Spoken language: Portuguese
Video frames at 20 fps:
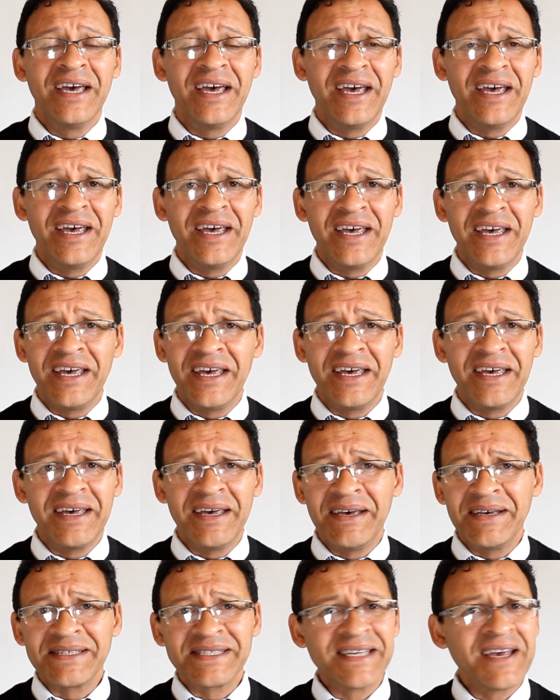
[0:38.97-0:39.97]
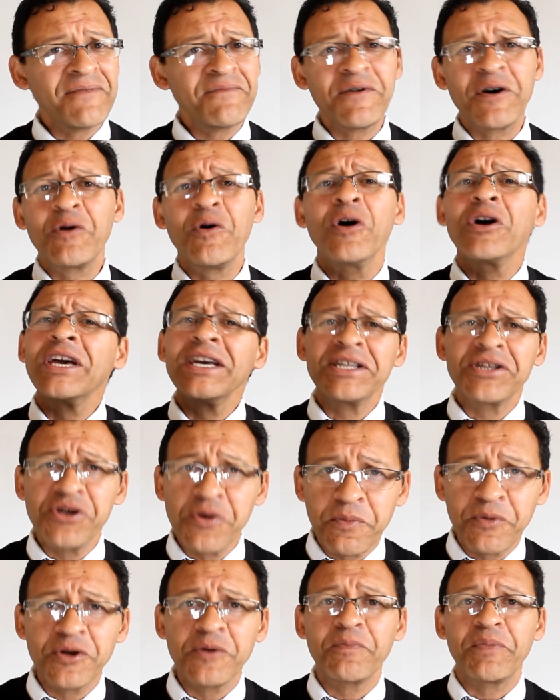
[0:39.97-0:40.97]
é, serve para qualquer
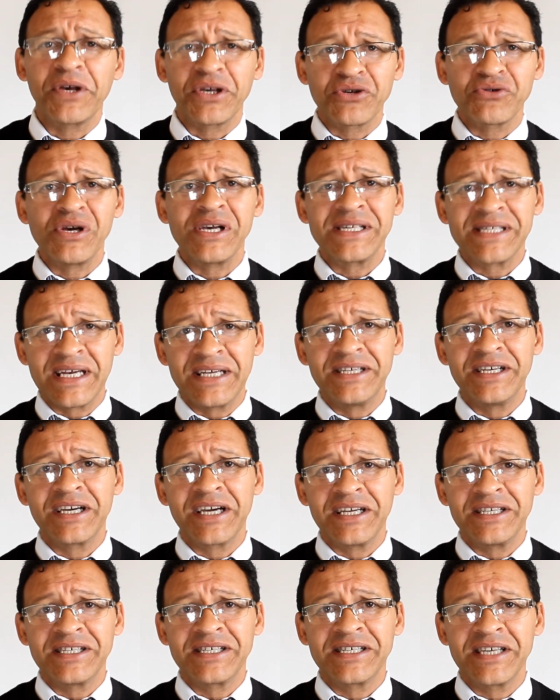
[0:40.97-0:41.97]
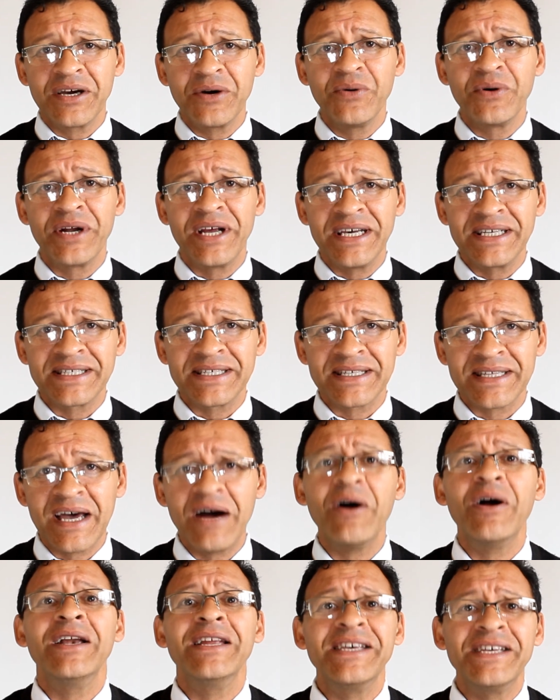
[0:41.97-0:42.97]
tipo de pessoa essa dica de segurança,
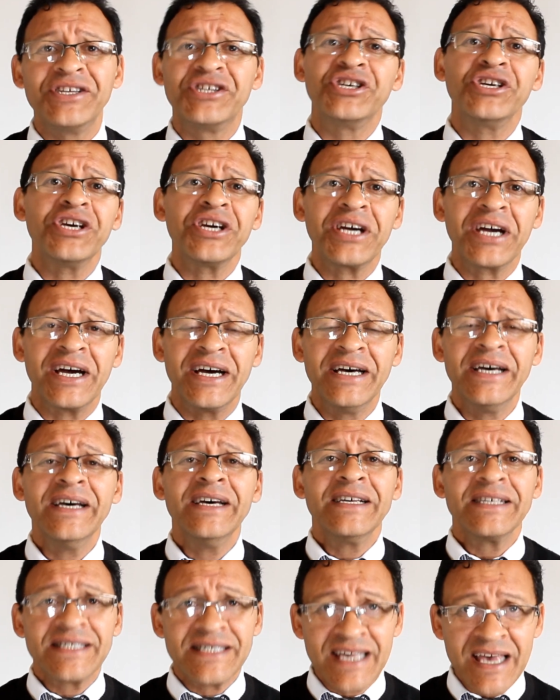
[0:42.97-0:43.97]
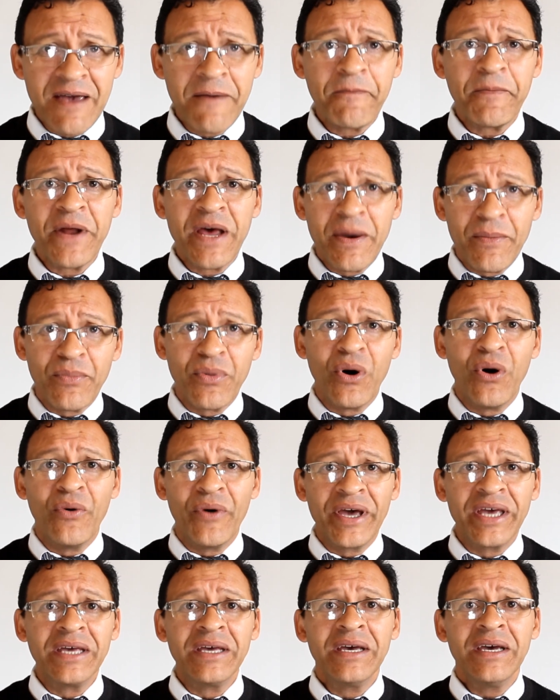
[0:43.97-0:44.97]
tá? Olha, dica sempre é
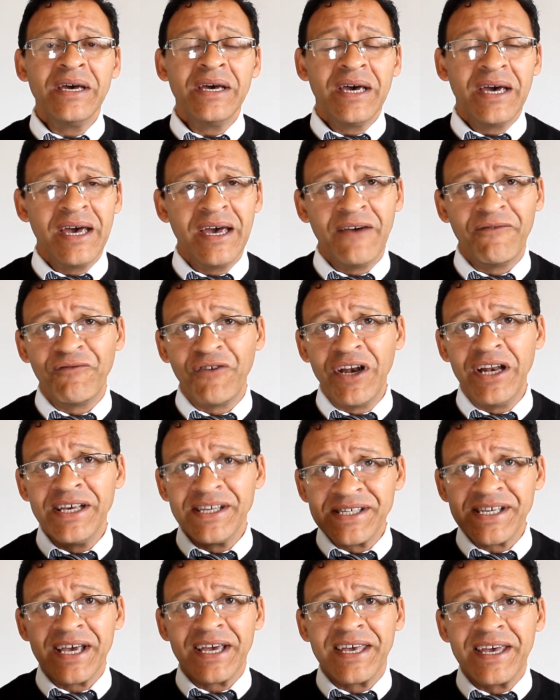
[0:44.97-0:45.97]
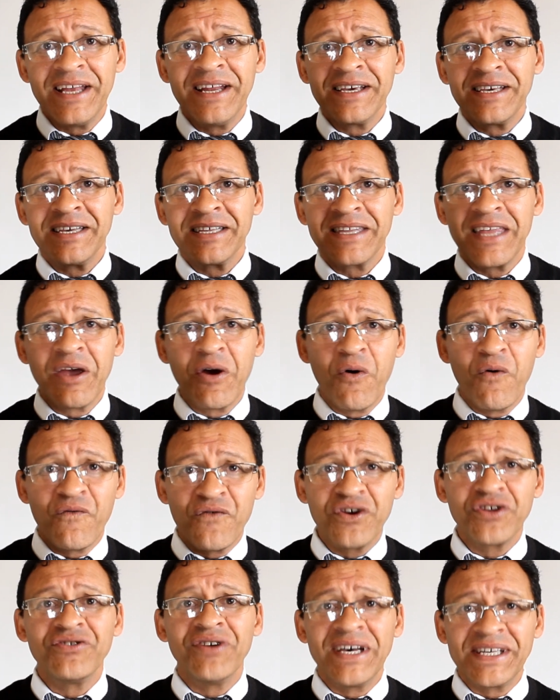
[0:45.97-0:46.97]
bom, hein? É, feliz aquele que tem
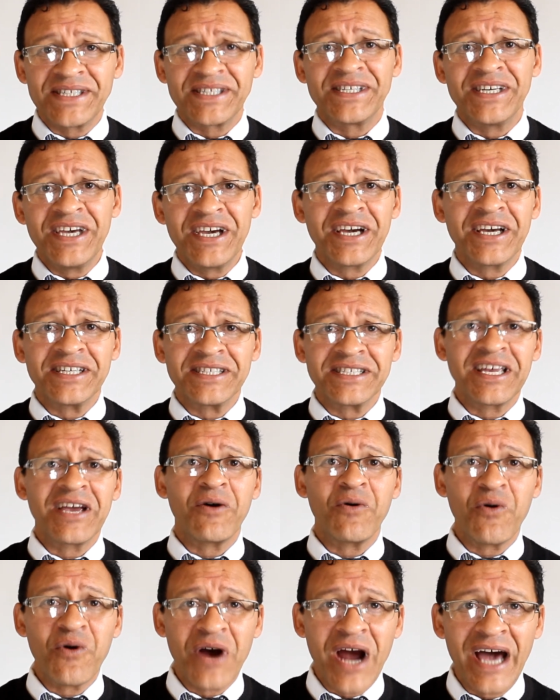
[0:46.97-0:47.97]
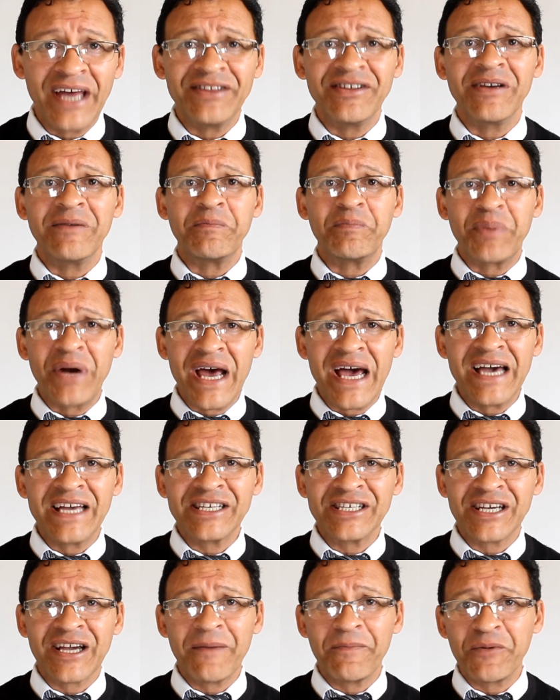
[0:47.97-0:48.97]
ouvido as dicas, tem colocado em
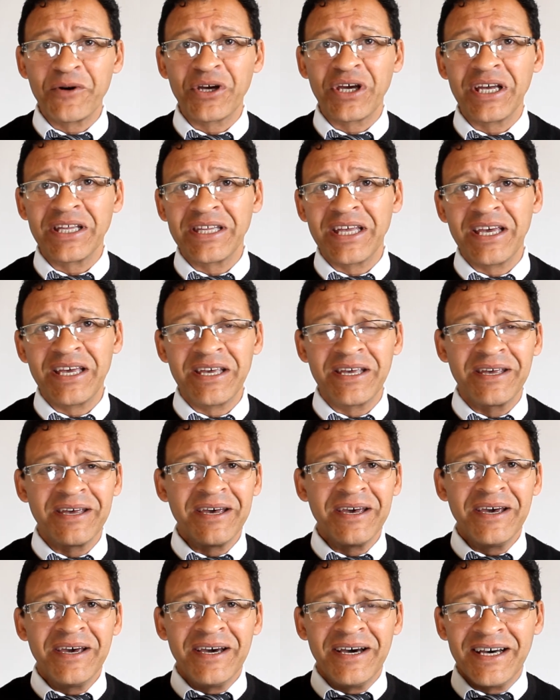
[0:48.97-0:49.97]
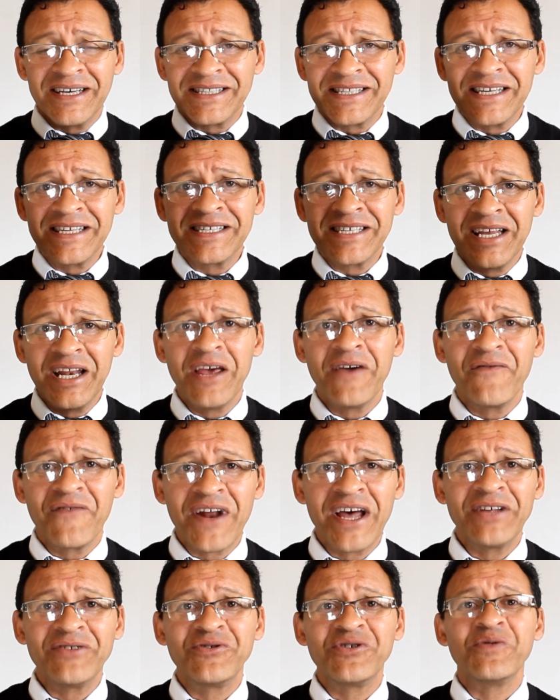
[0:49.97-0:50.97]
prática, porque tem assim se
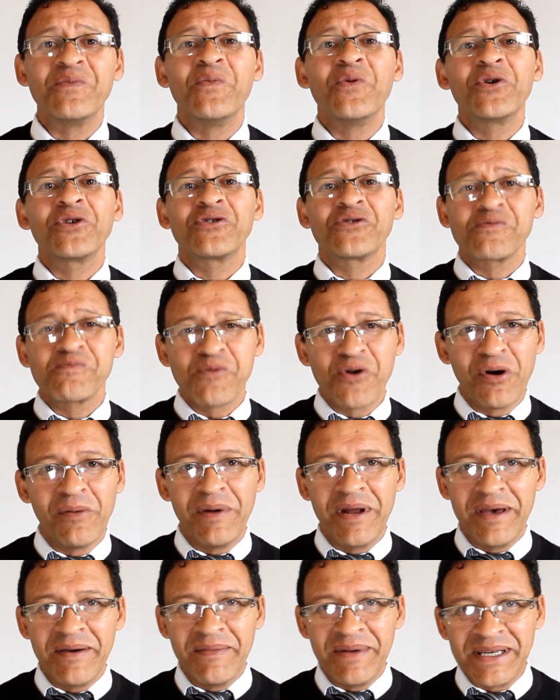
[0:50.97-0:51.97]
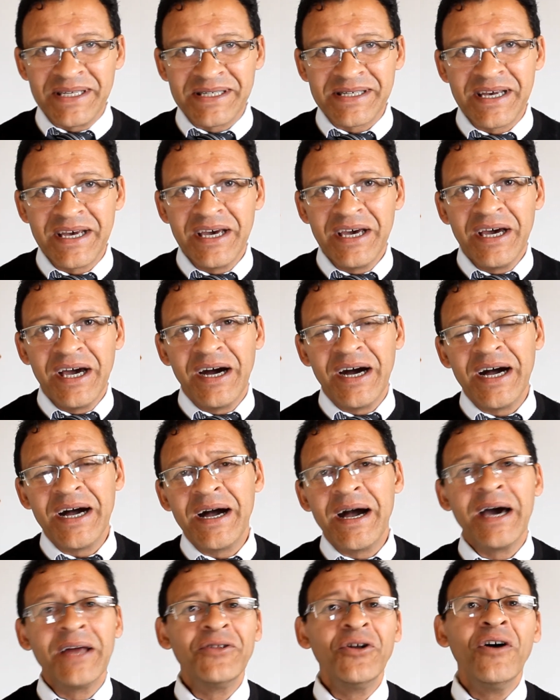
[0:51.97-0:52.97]
livrado de muitos problemas.
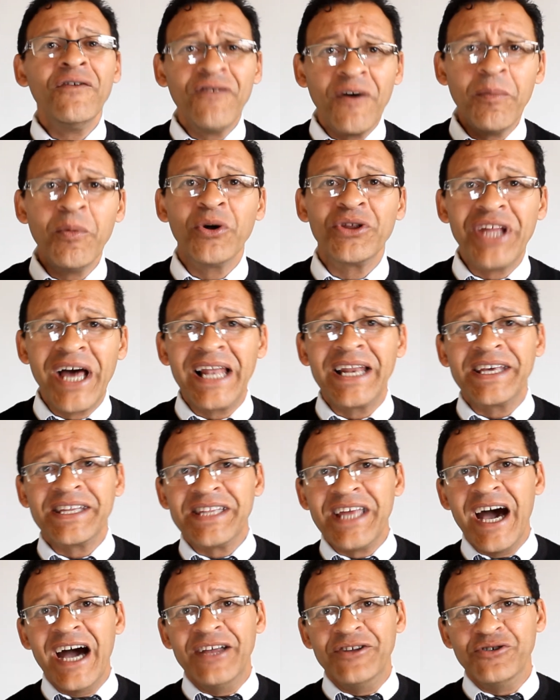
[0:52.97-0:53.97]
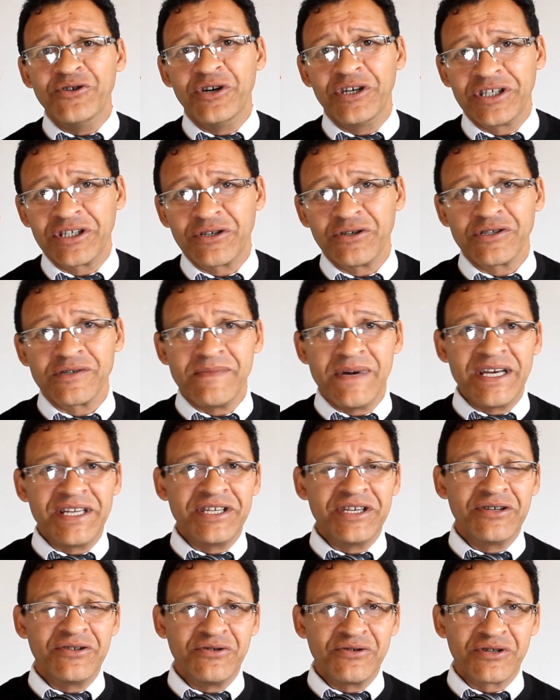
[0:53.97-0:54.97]
A, a nova modalidade hoje que os
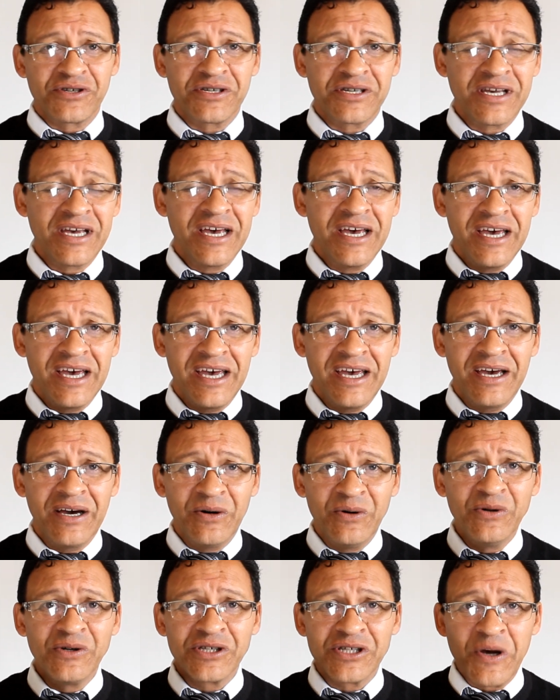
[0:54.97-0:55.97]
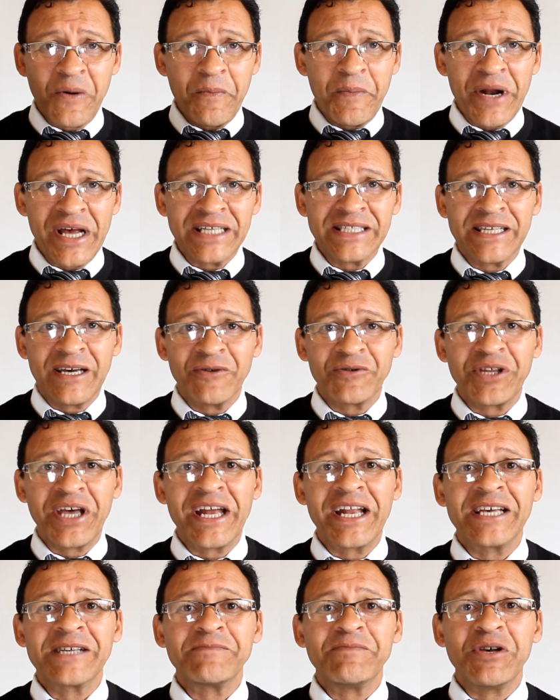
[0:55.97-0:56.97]
bandidos é, usam para
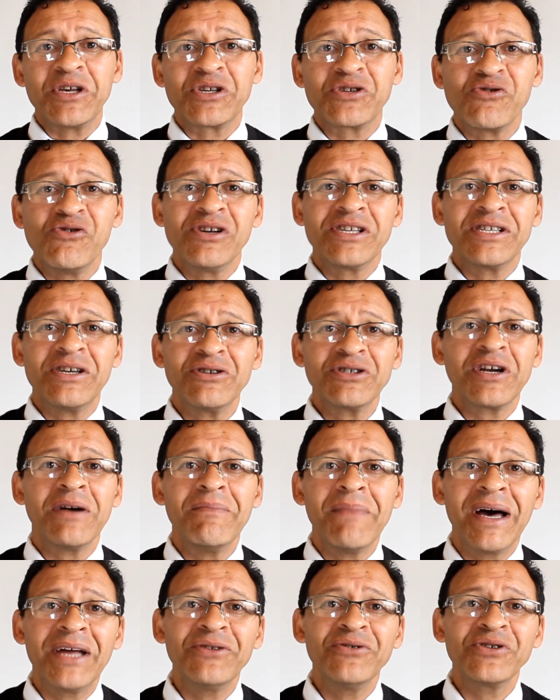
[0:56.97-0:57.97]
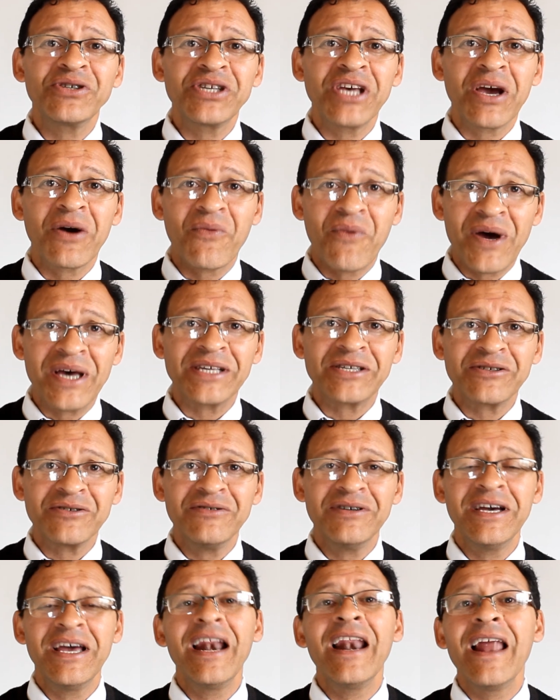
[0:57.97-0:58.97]
assaltar as pessoas é o chamado
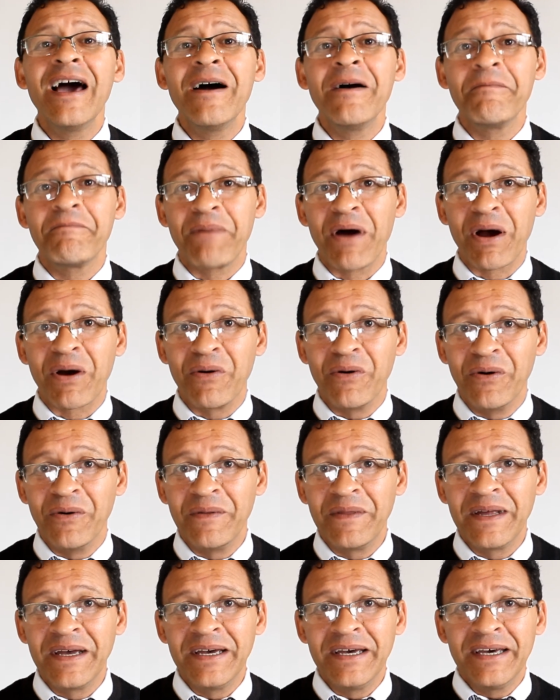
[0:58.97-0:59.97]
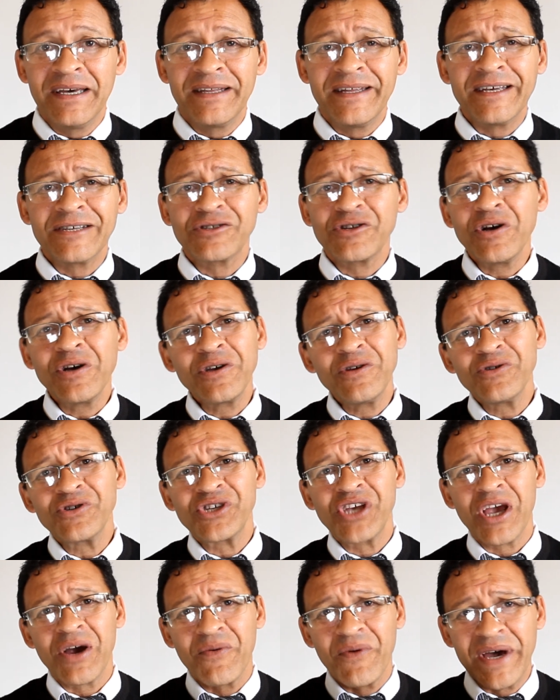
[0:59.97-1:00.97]
sequestro relâmpago. Né? Só que o
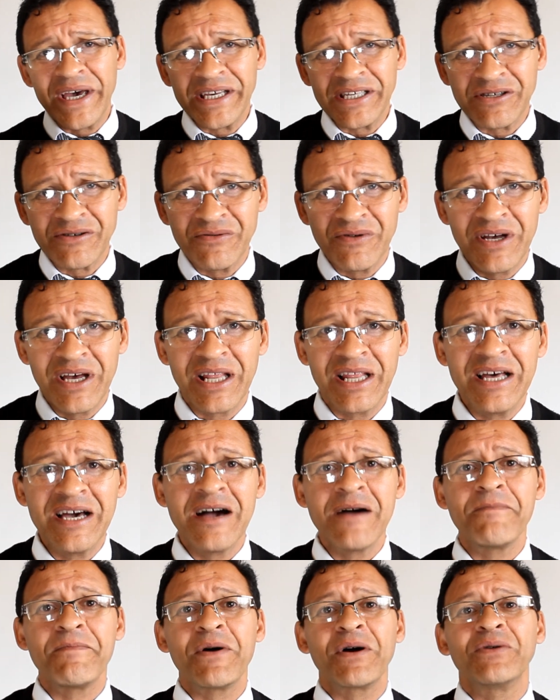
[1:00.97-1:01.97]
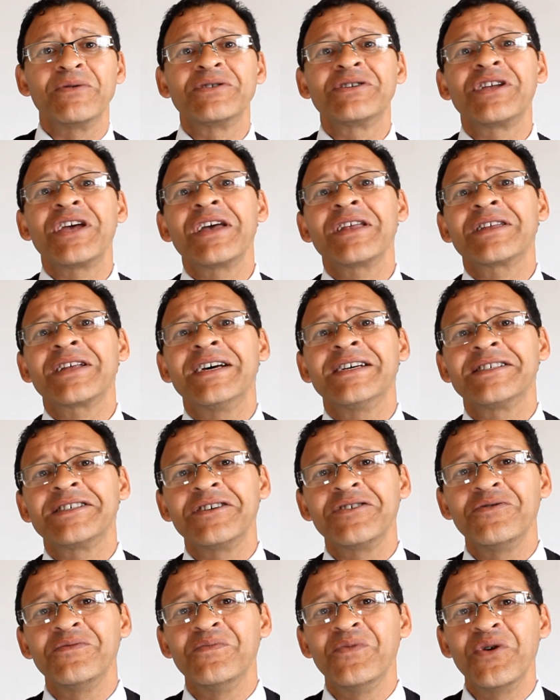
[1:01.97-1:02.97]
sequestro relâmpago tem
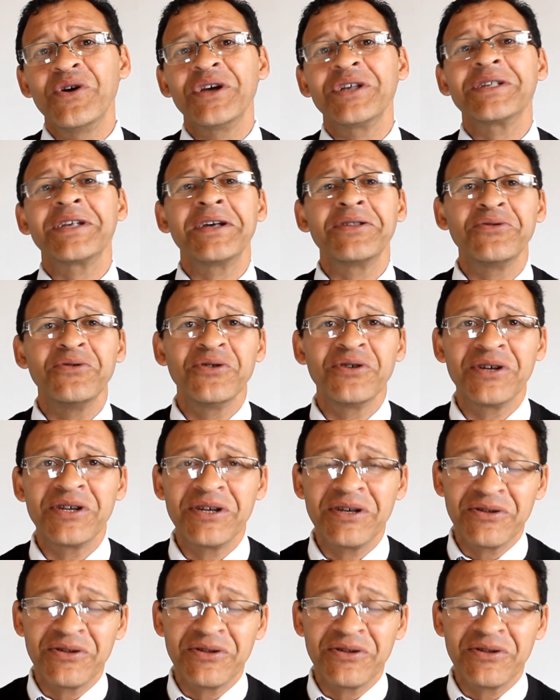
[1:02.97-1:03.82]
trazido muitas dor,